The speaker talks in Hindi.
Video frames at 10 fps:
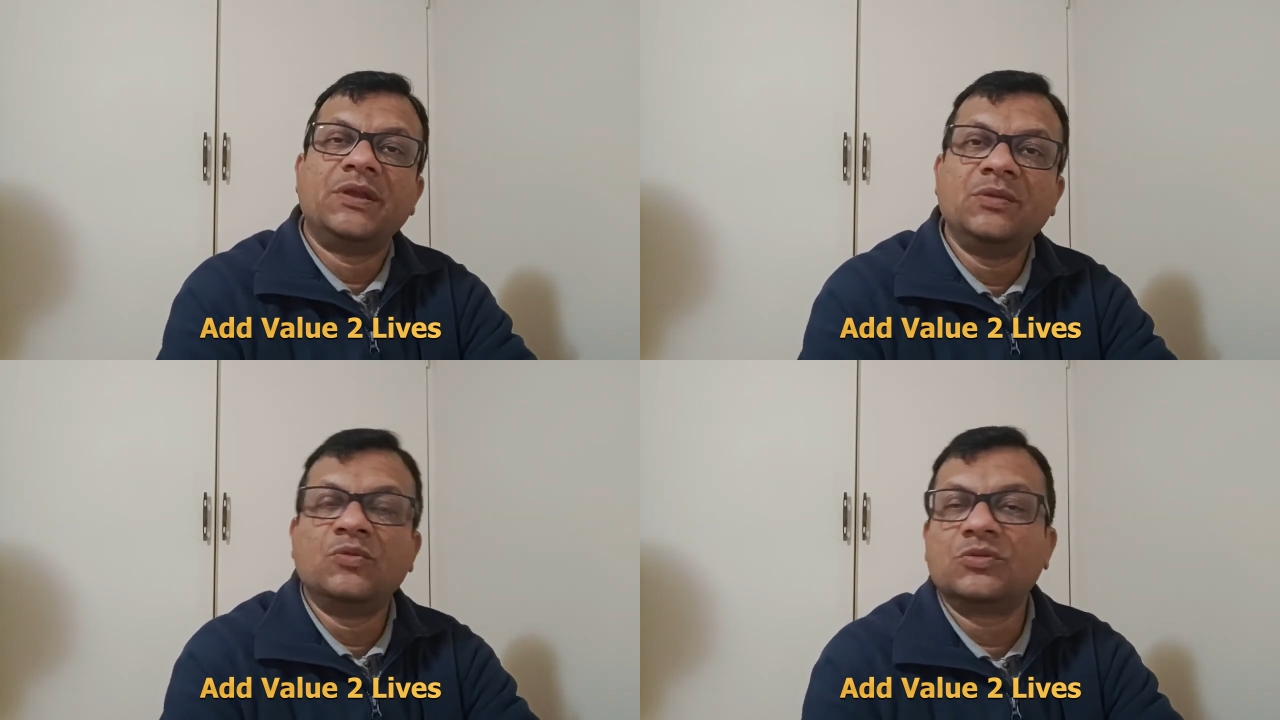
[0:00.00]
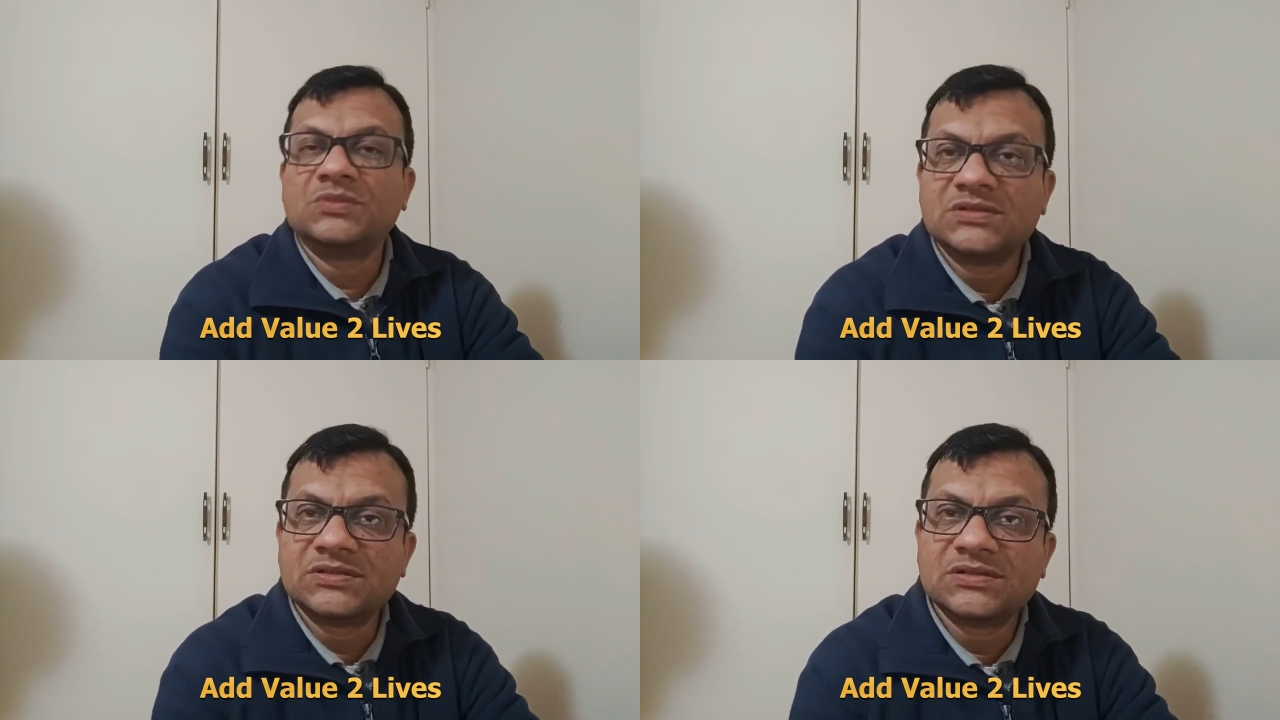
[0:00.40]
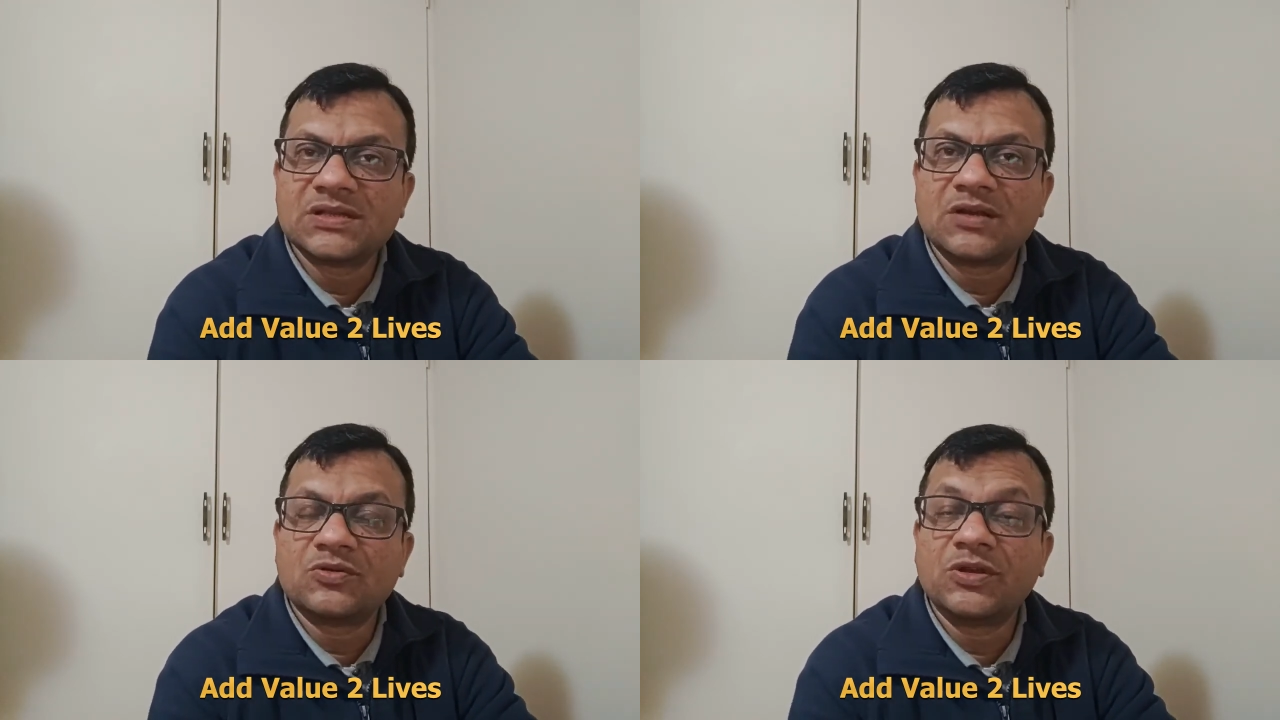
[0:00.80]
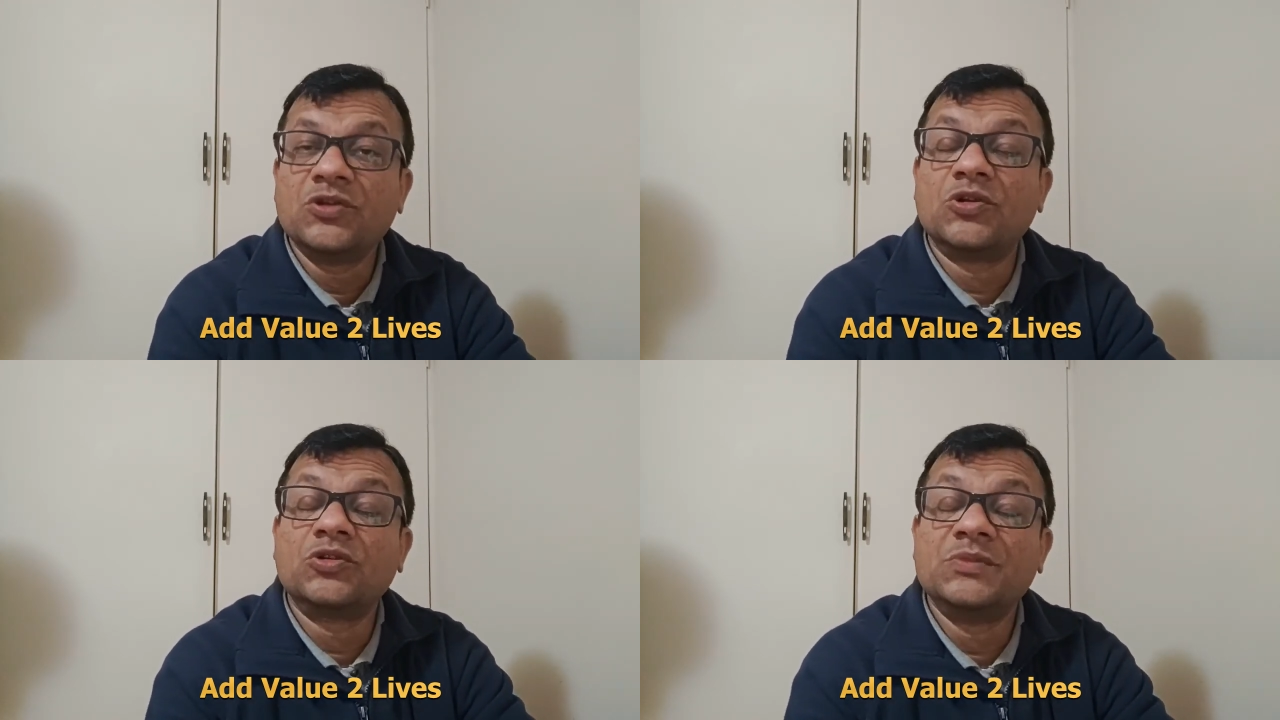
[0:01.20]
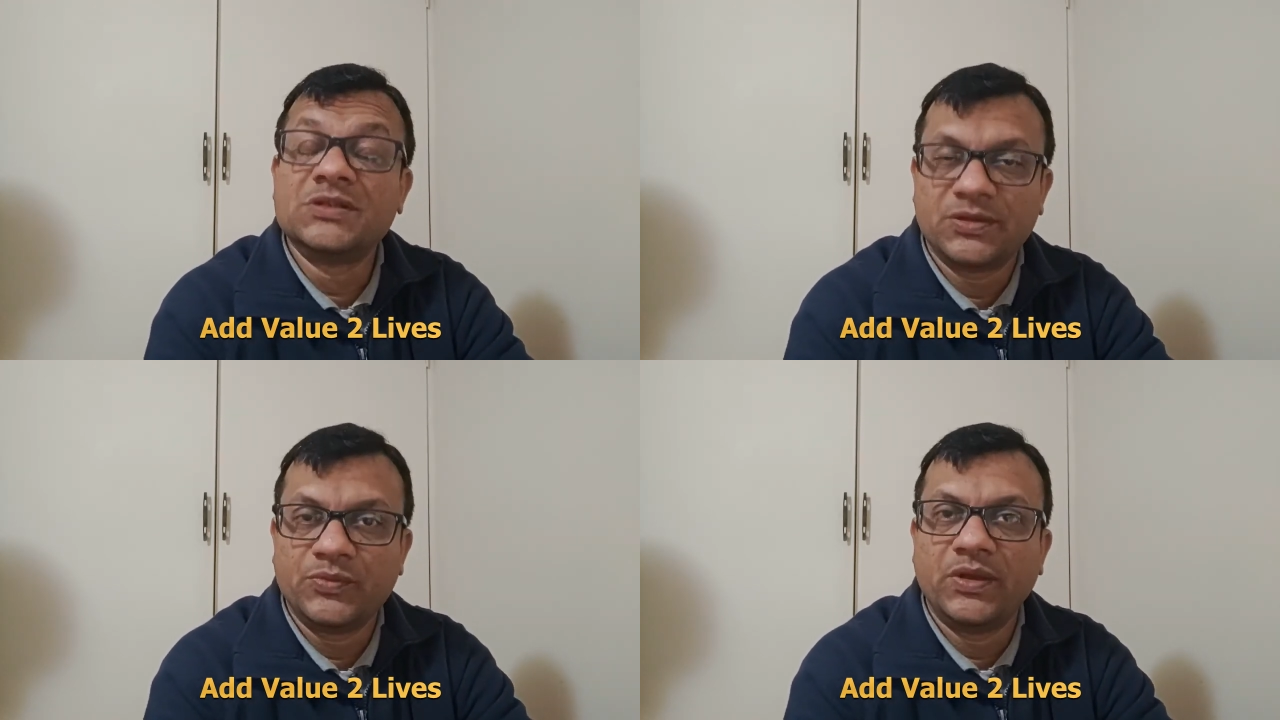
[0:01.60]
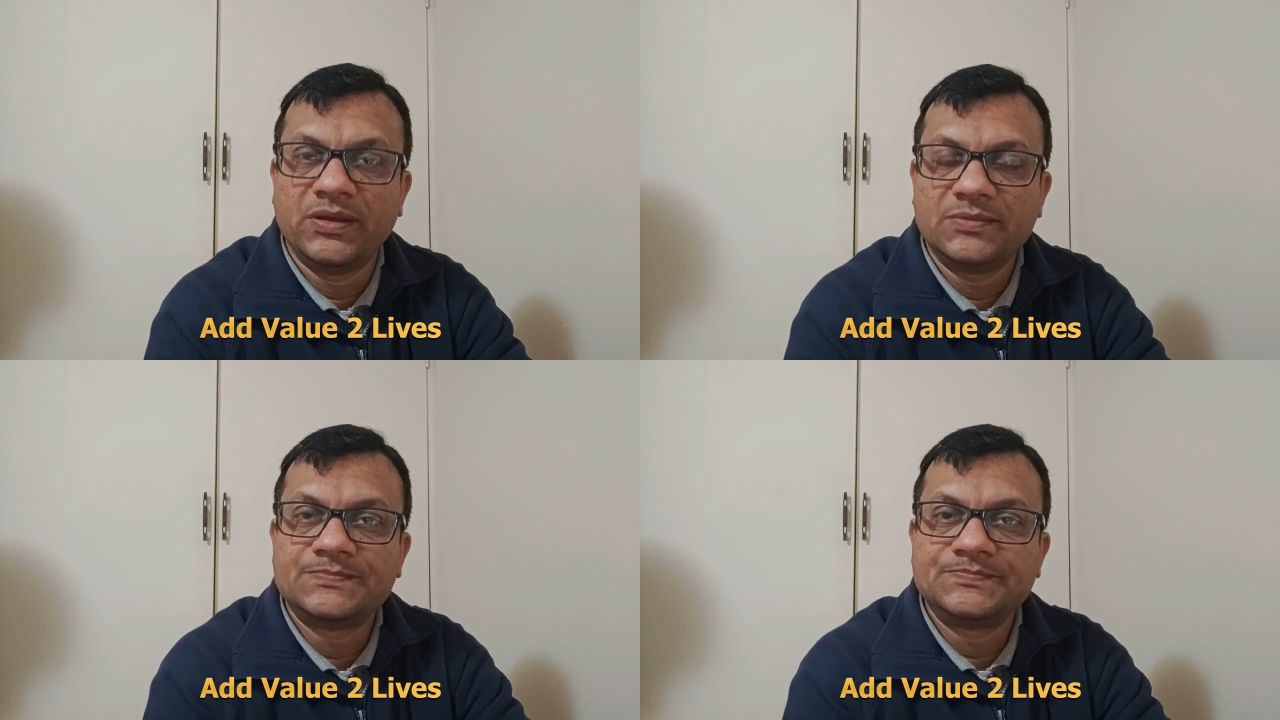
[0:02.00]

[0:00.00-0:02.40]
मेनी मोर बिजनेसेस आर गोइंग ऑटोमेशन वे